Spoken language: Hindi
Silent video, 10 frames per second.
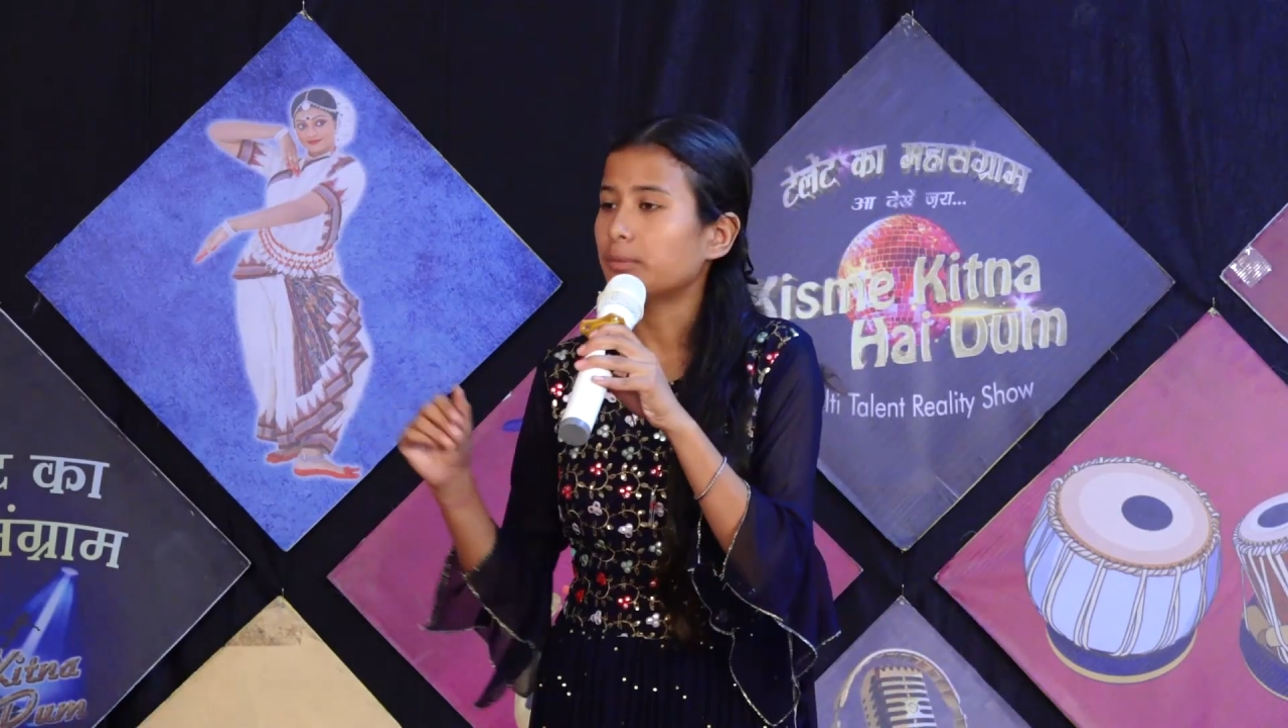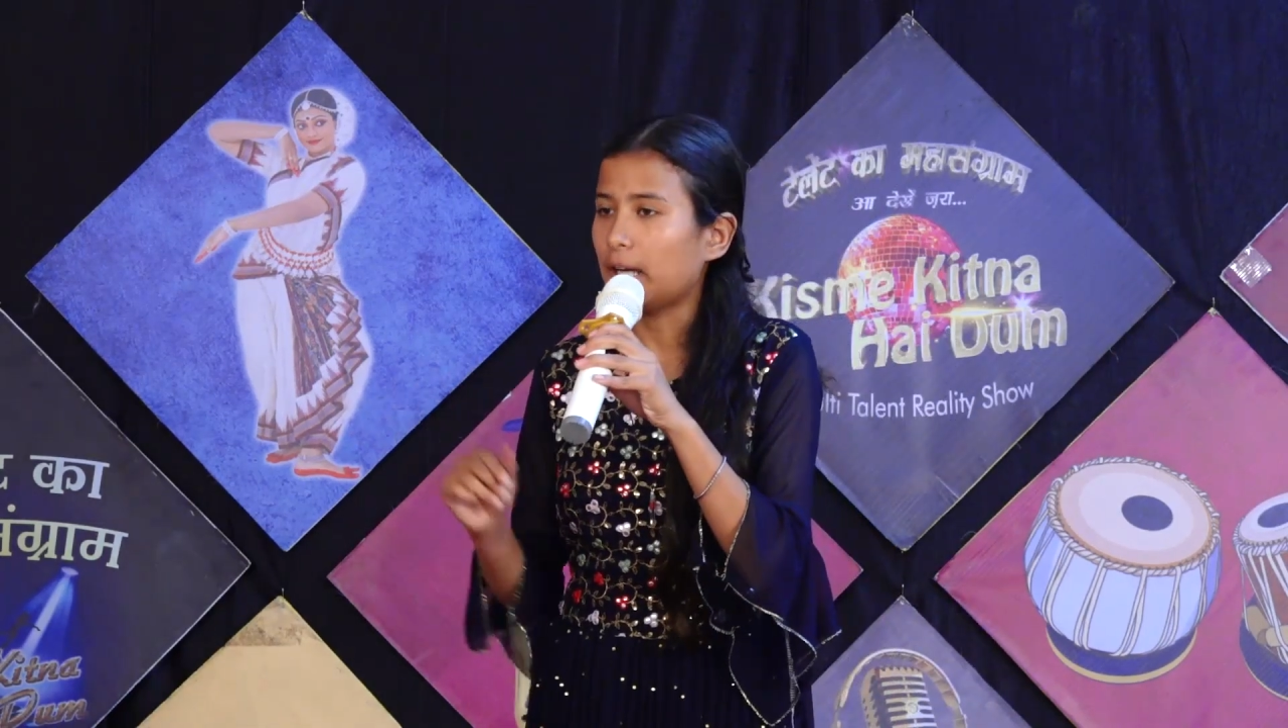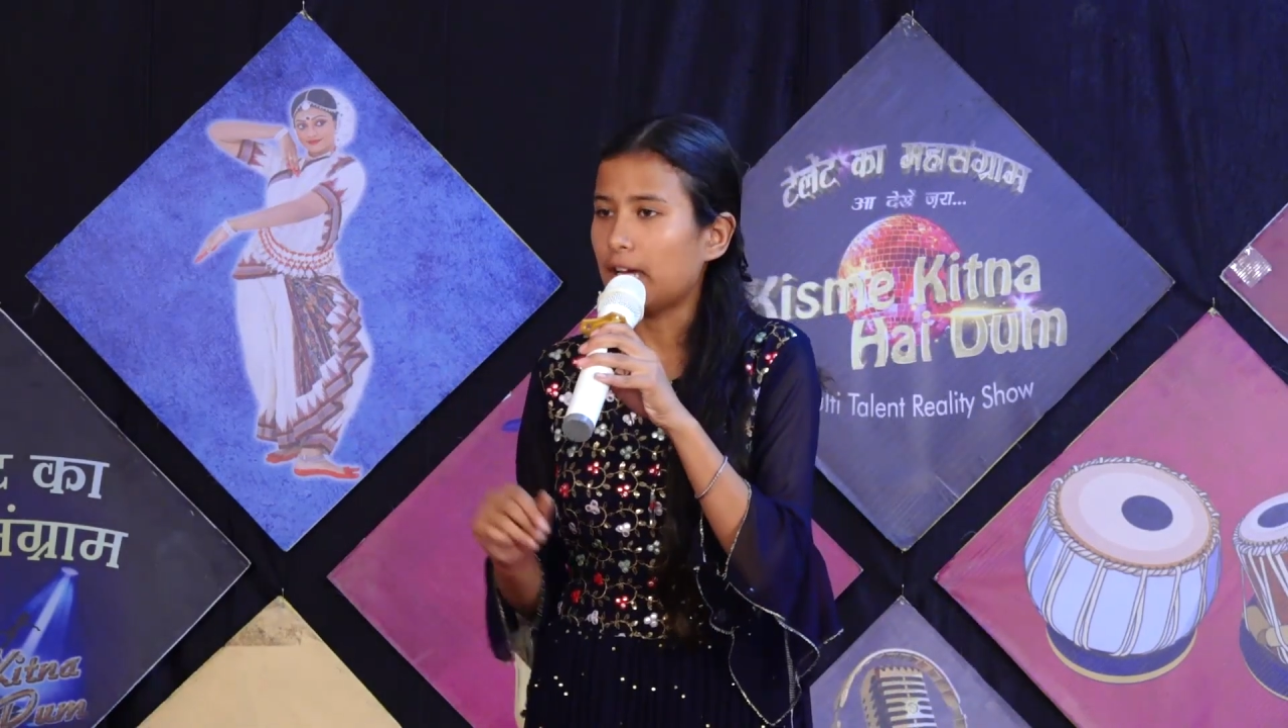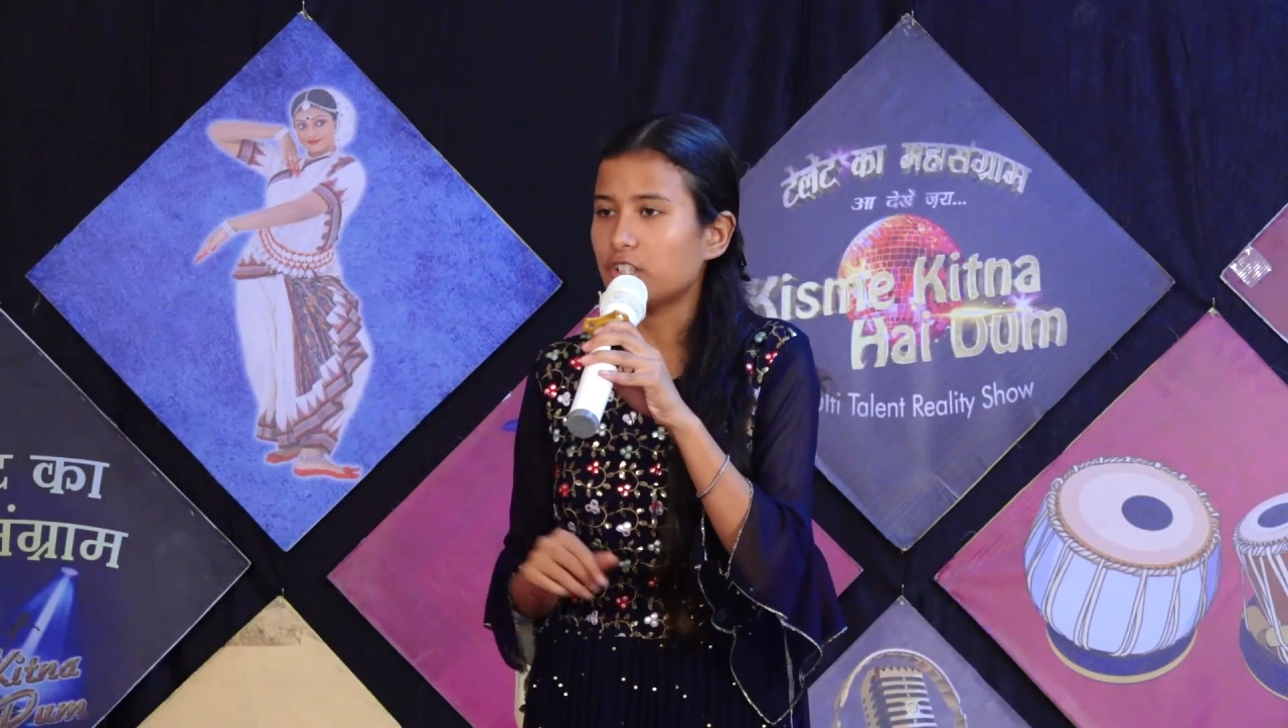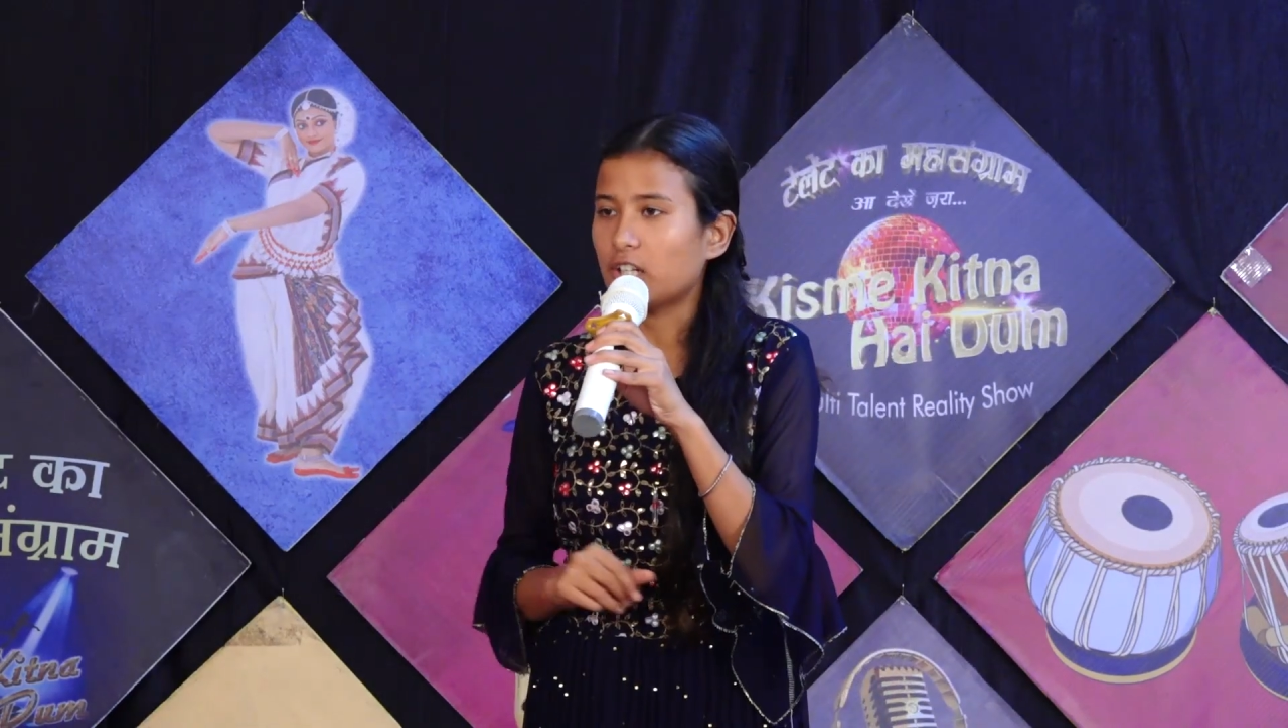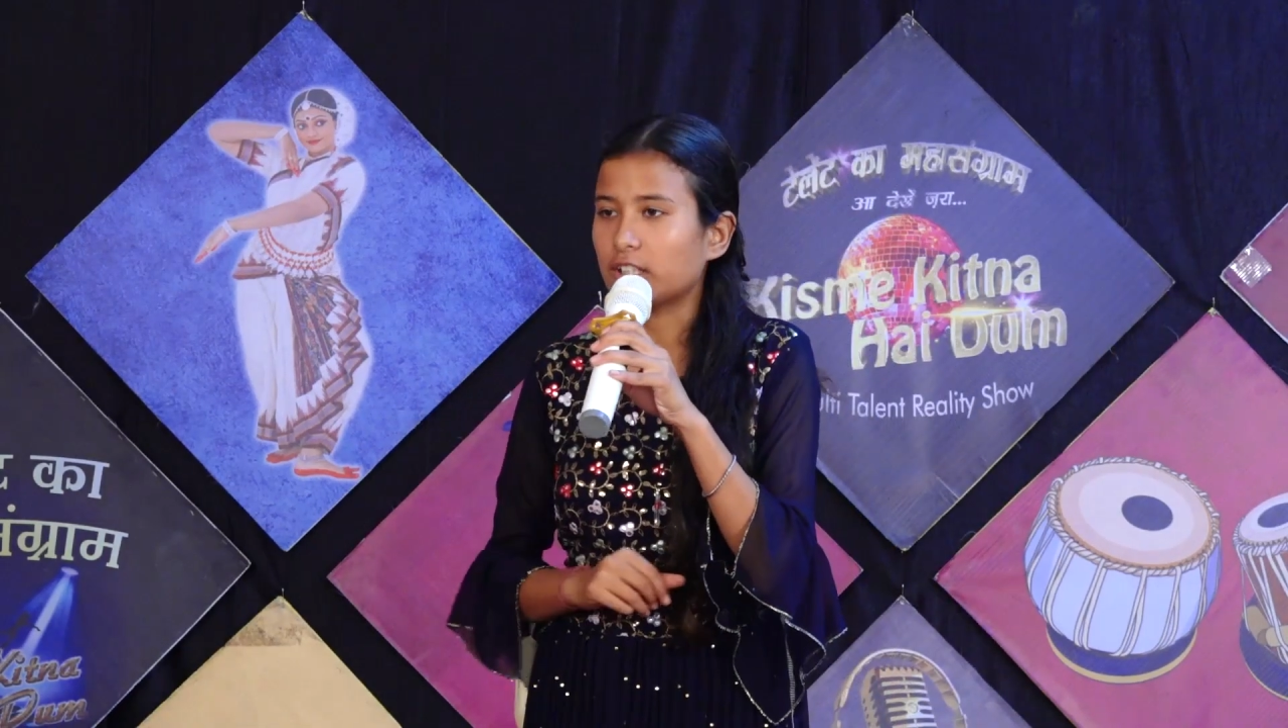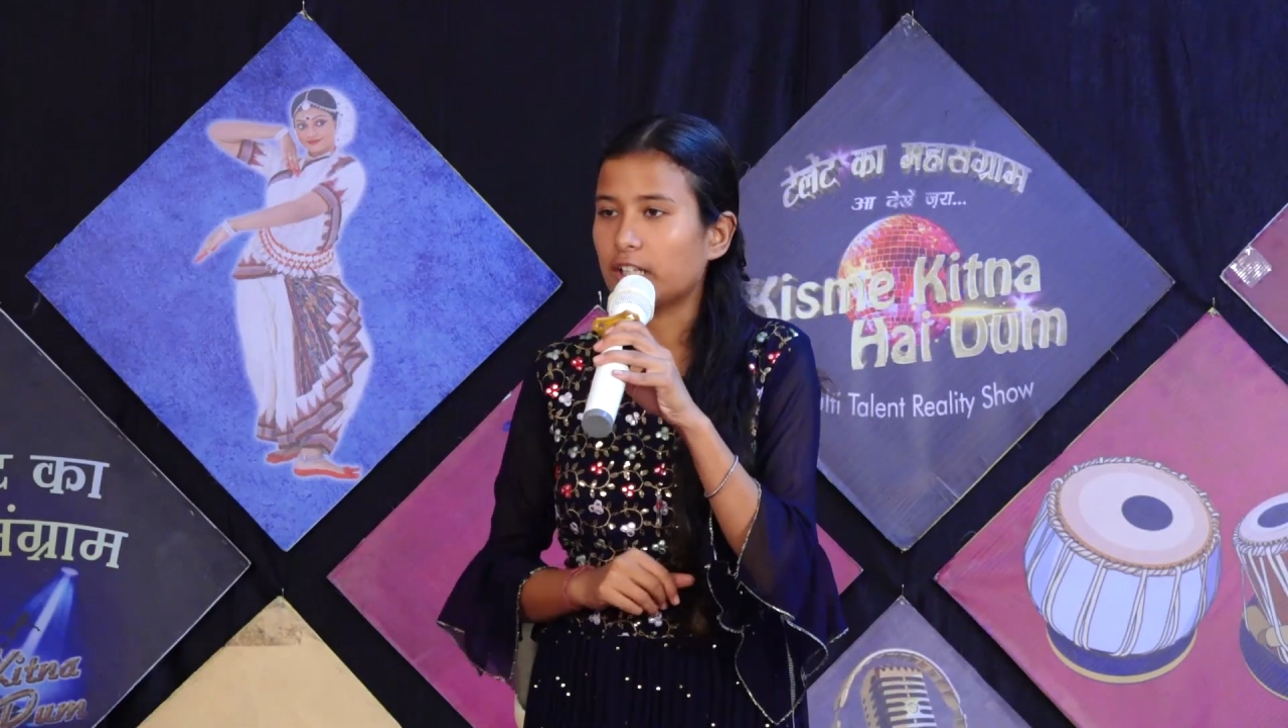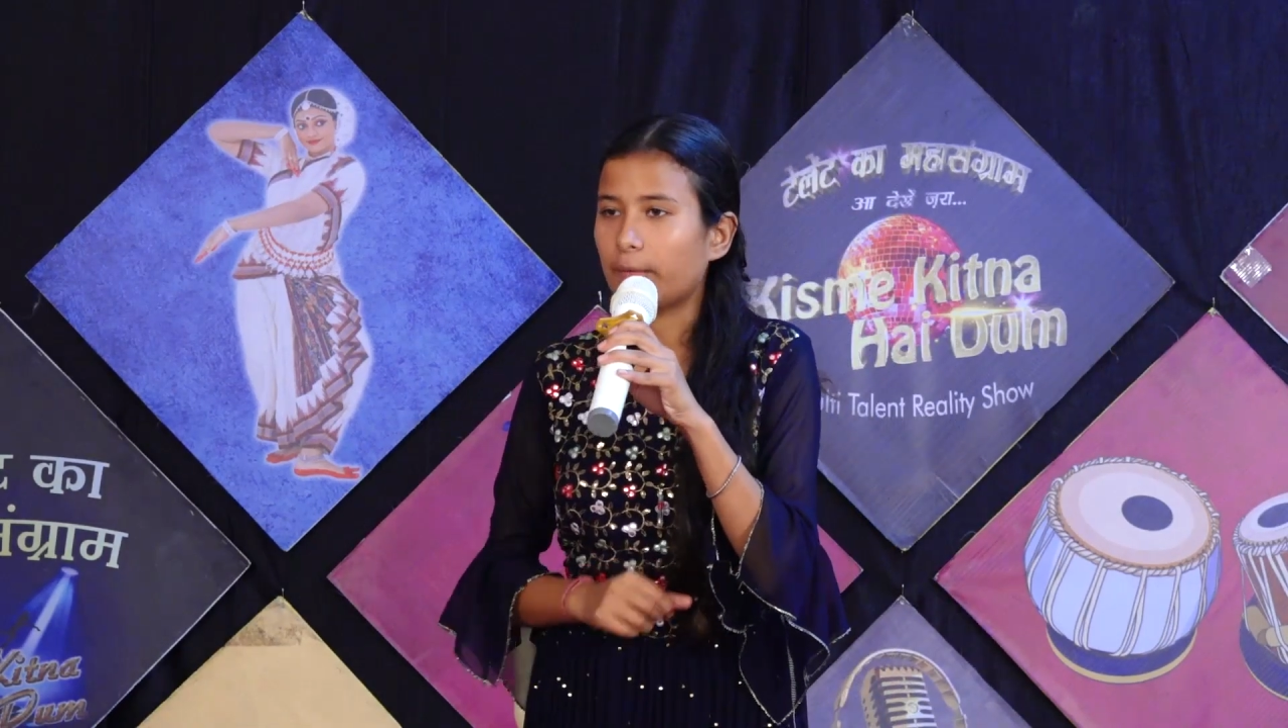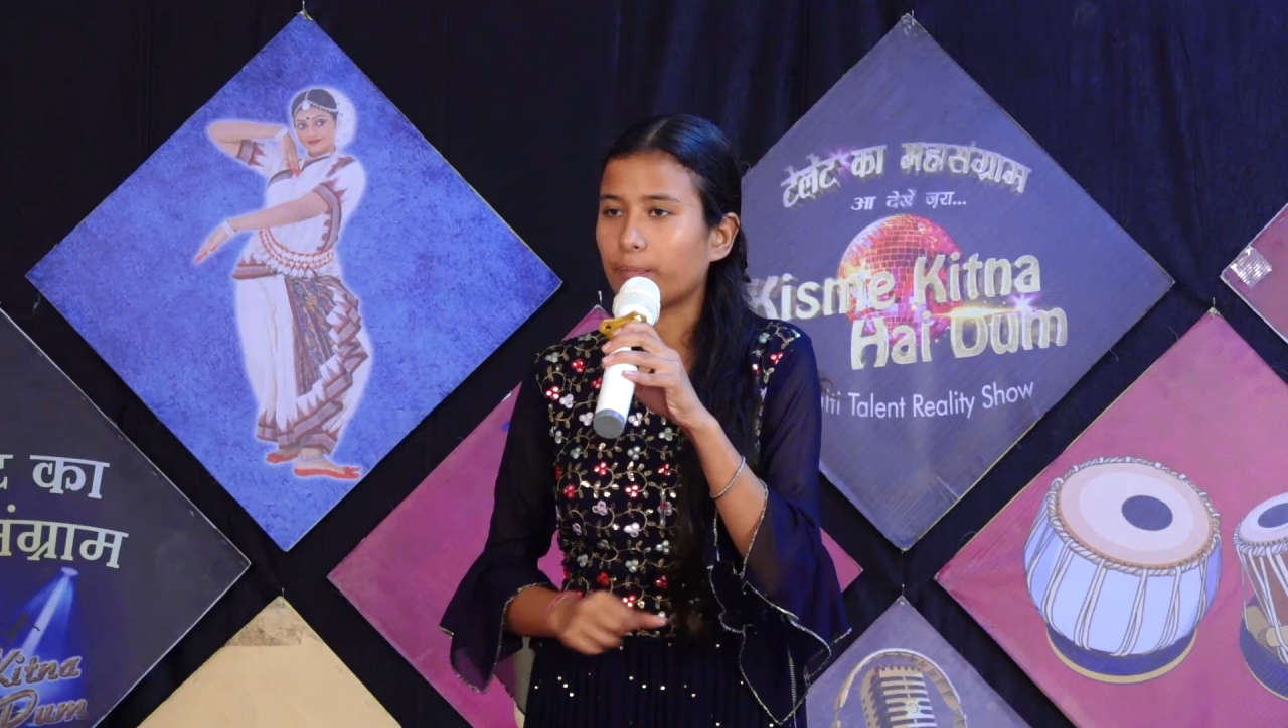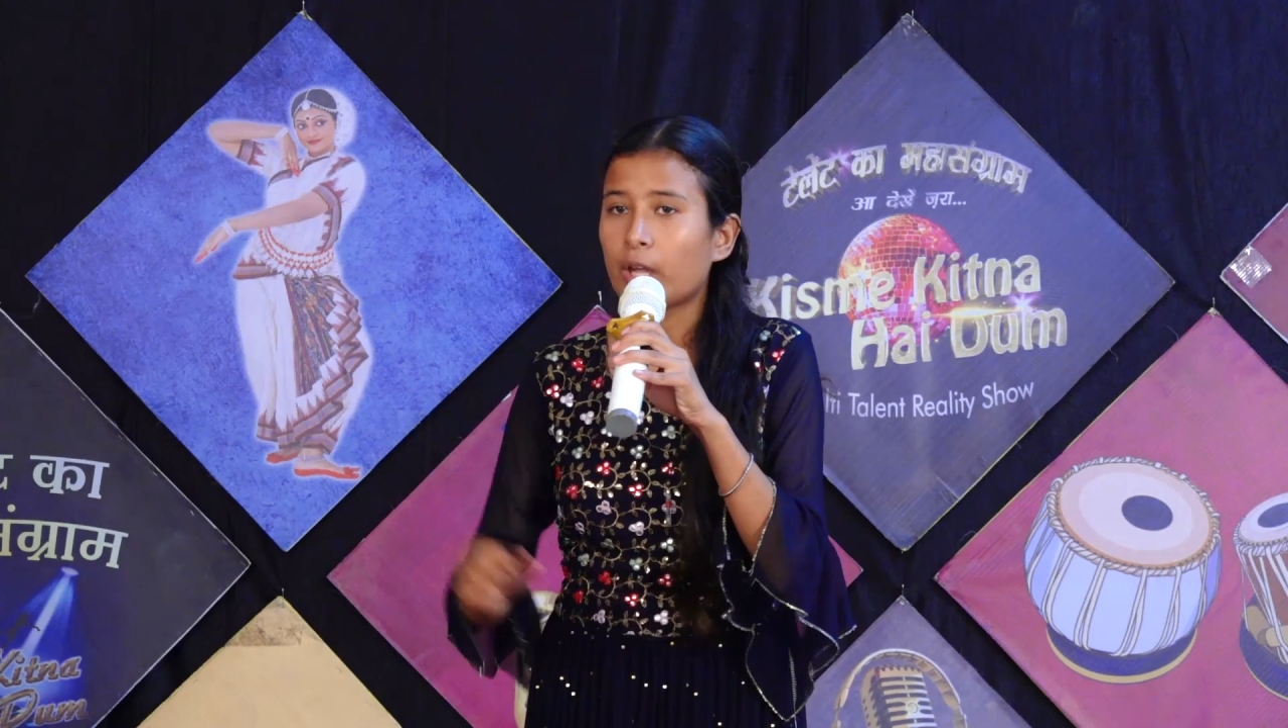मनाए जाते
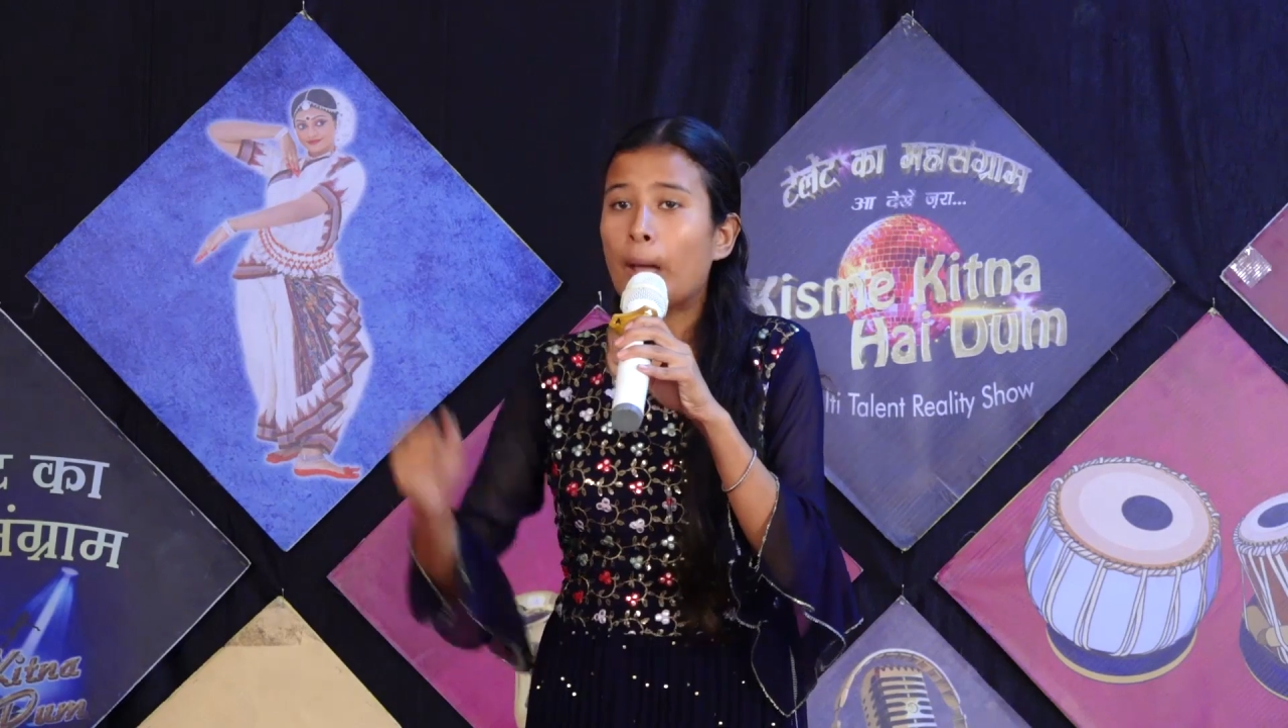हैं